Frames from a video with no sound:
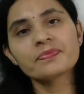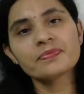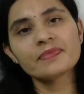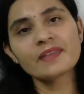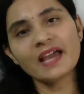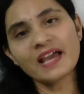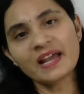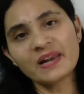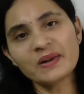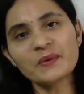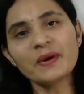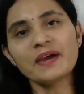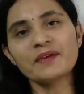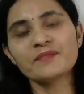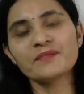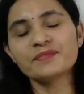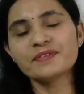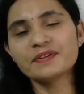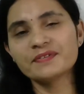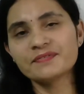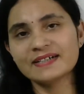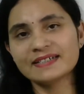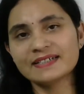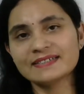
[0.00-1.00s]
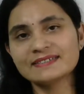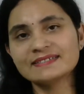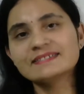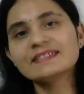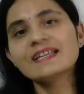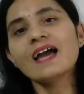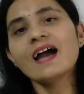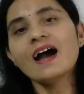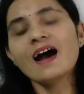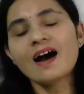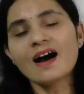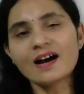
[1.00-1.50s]
हेलो एवरीवन
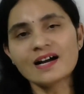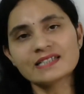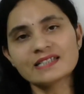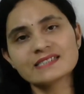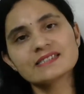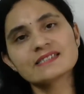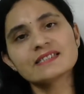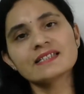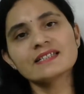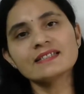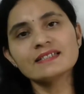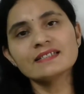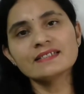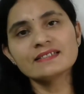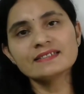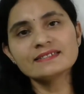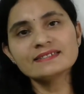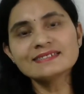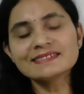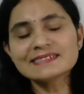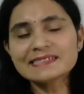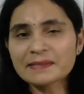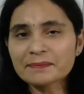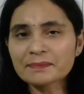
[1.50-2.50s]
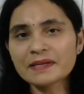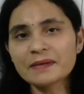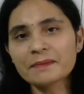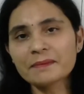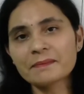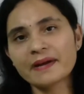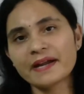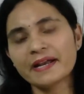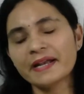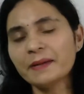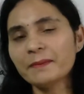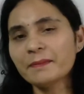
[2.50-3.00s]
आज के दिन सबके
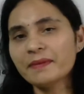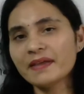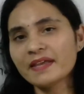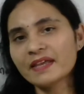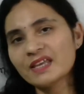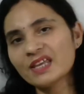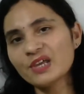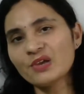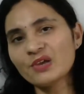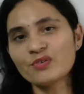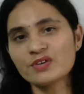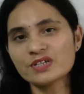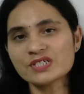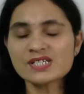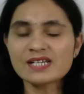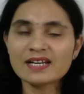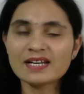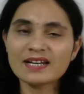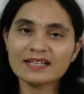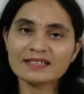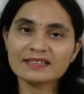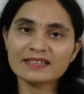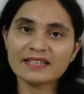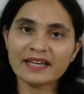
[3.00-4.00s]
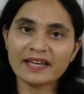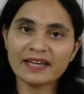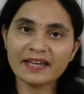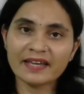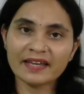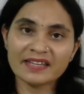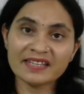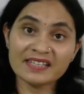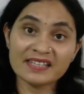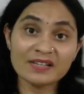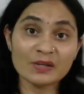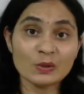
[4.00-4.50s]
माइंड में एक ही क्वेश्चन आता है
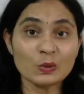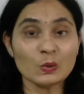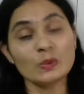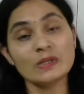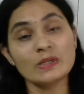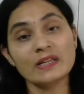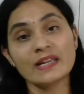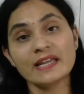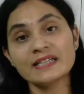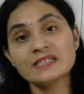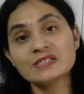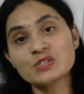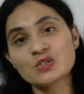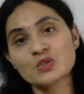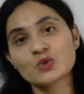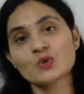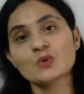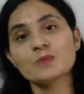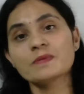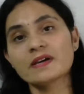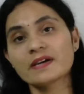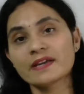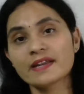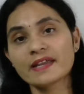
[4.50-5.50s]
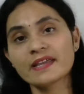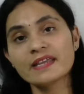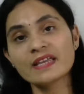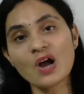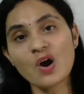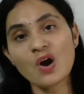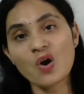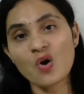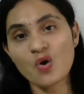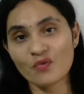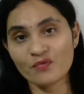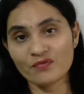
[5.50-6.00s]
कि ऑनलाइन जॉब करें या
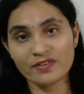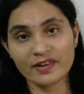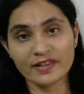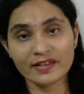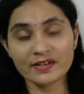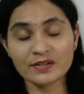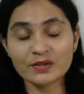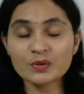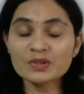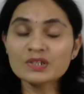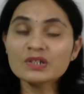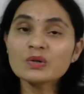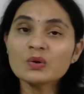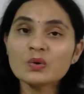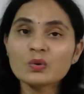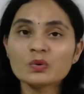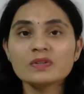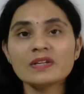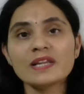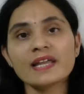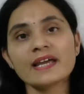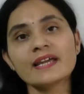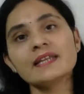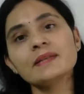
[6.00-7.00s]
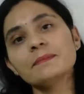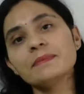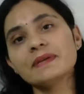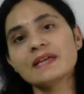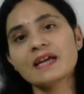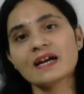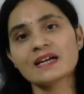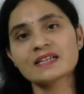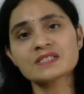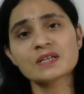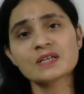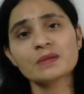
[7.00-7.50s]
ऑफलाइन क्योंकि ऑनलाइन भी
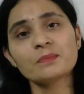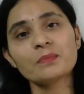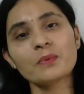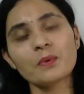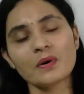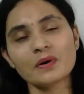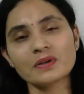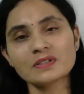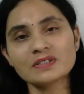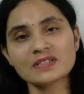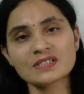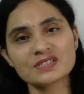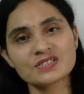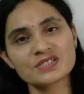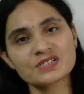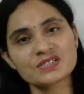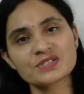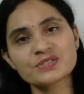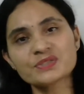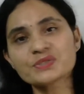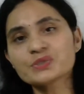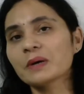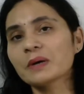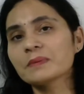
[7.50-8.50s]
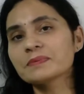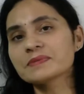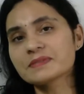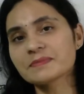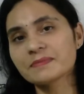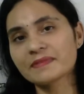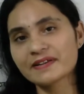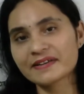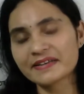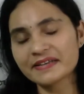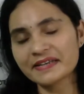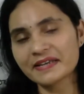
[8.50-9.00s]
आजकल बहुत अच्छी अच्छी जॉब्स
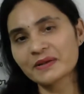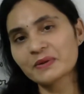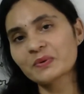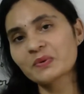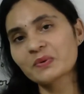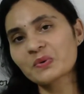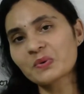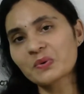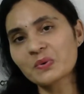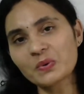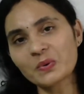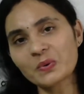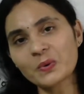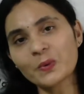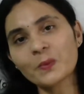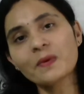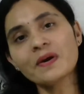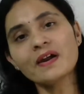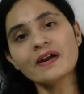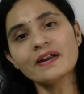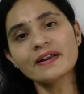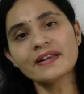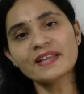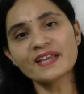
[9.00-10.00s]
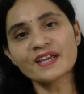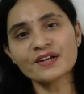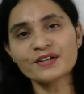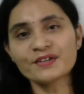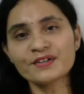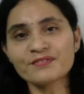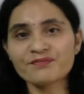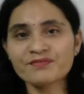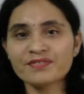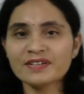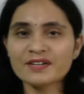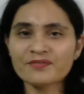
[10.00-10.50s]
मिल रही हैं लोगों को ठीक है
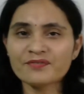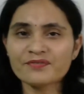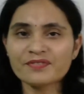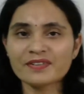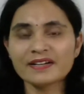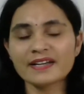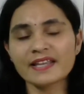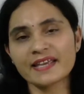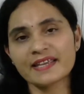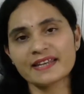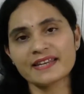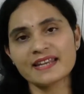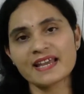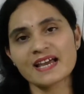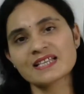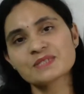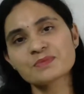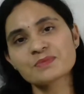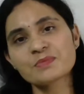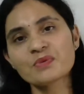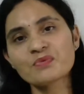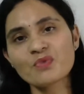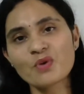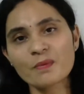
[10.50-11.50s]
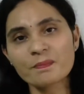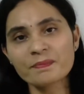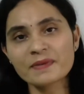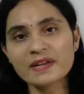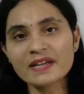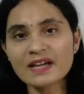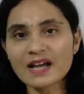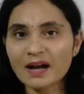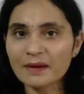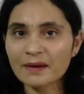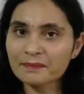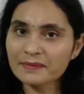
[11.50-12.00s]
डिफरेंट डिफरेंट एरियाज में वो अपने
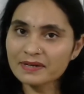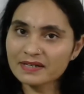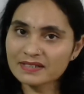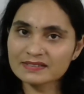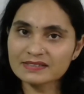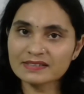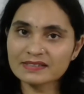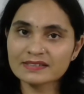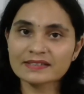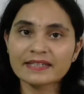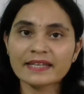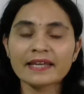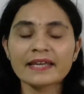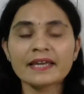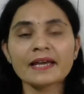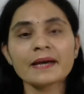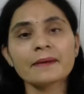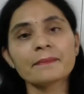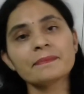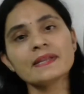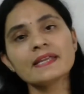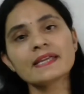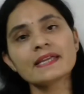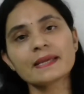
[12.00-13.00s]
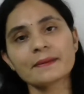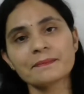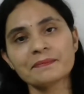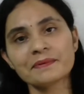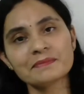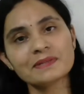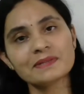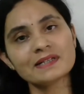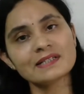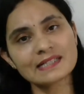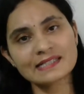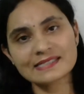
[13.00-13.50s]
काम कर सकते हैं अपनी
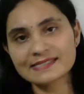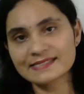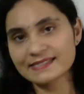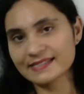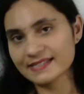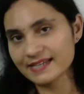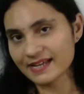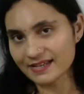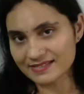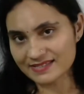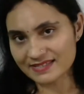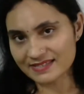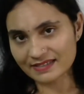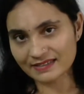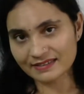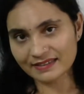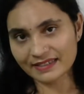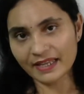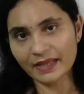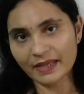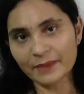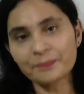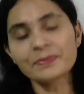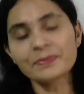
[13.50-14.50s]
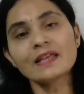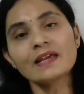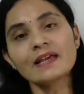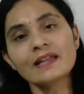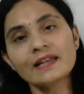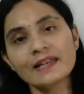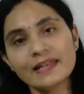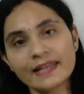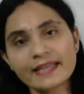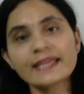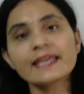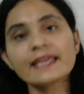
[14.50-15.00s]
कैपेबिलिटीज दिखा सकते हैं
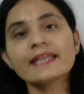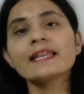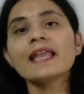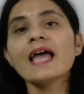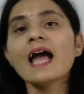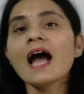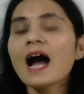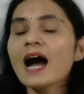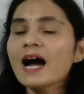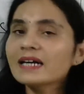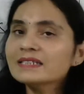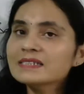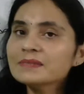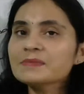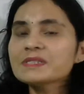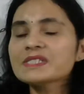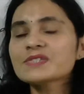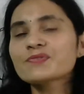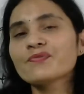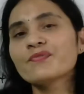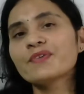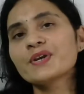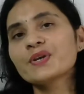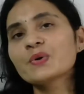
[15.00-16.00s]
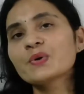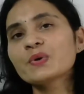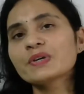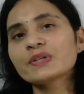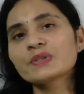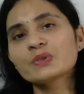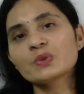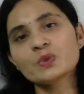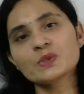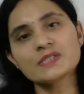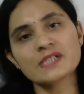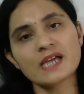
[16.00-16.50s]
लेकिन आज हम इस वीडियो के
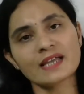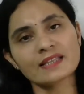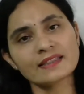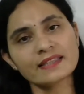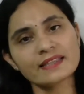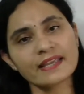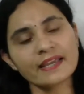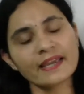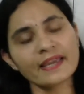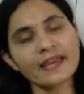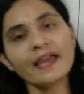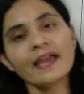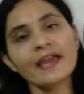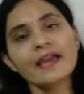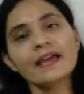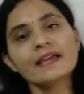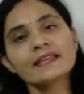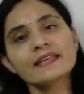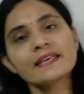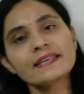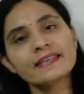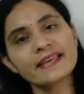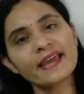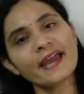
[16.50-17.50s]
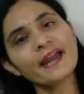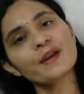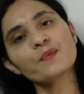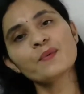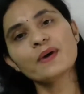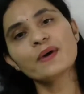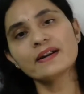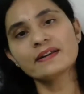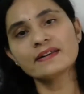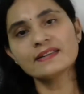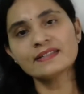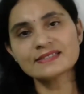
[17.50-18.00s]
थ्रू जानते हैं कि क्या
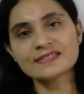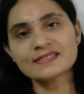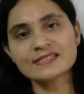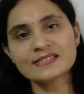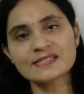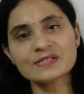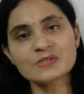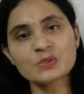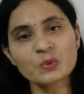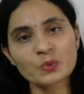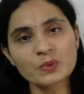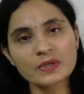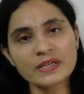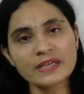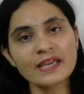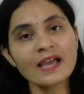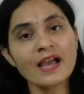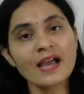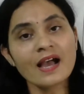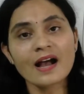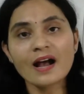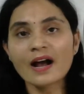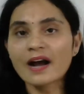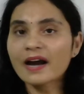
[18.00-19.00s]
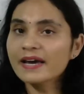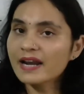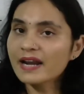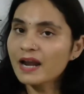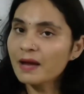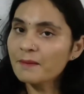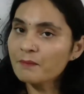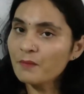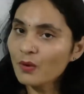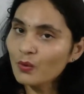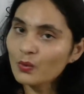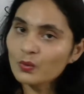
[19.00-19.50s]
एडवांटेजेस होंगी अगर आप
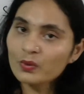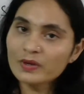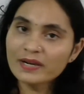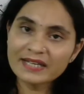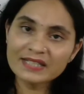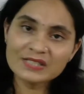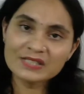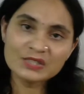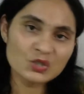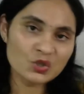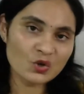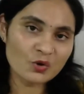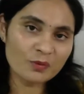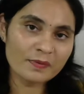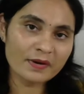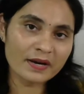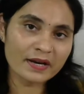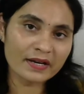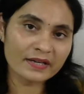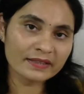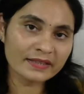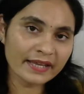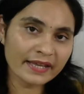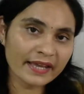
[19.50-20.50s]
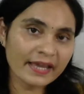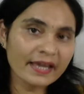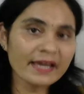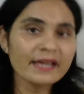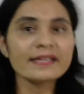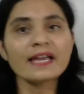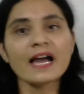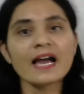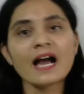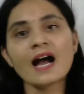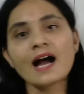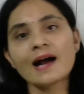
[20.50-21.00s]
ऑनलाइन जॉब करते हैं
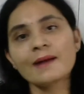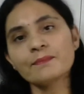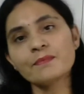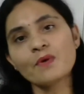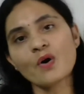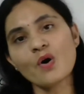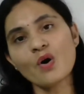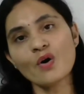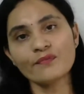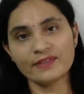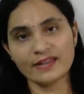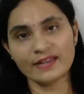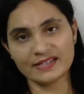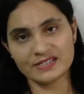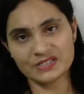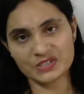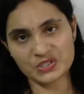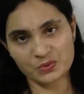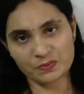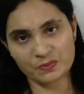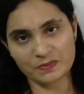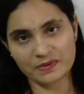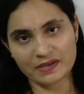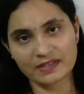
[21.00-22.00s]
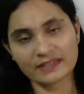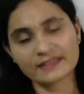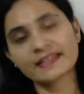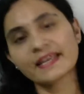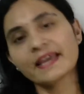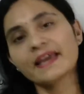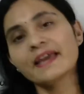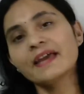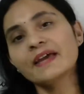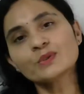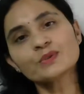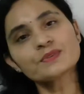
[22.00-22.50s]
या आप ऑफलाइन जॉब करते हैं
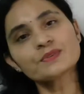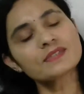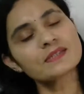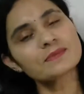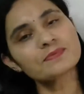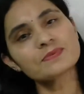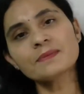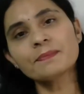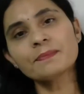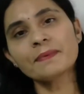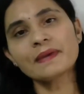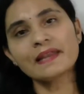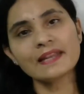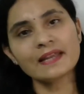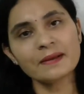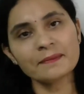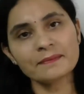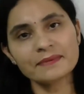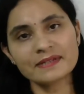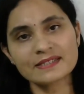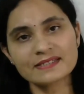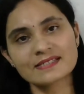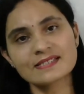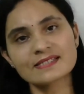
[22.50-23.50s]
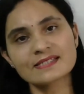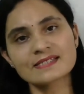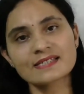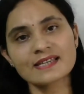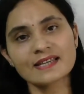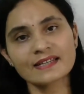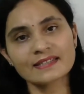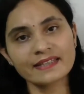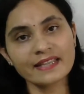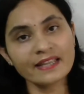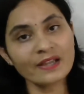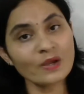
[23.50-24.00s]
तो सबसे पहले हम डिस्कस
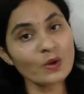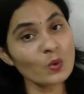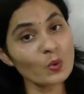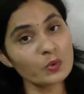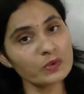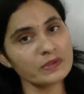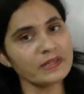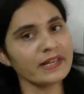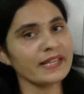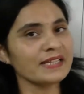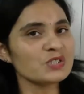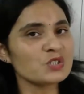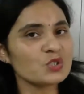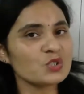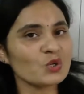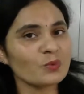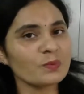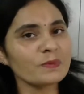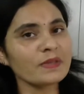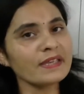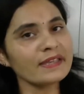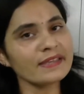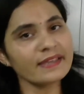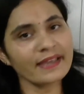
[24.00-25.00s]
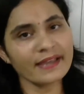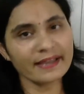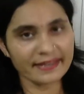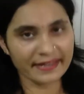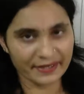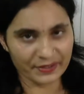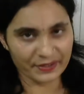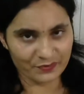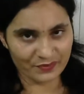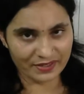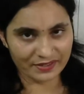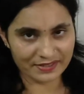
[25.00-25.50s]
करते हैं ऑनलाइन जॉब की क्या क्या
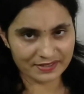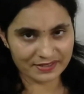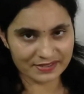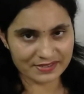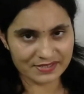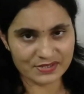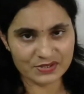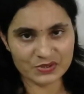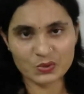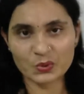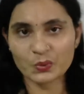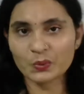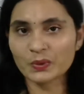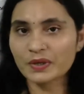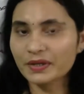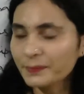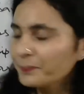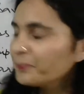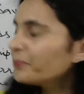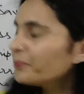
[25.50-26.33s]
एडवांटेजेस होंगी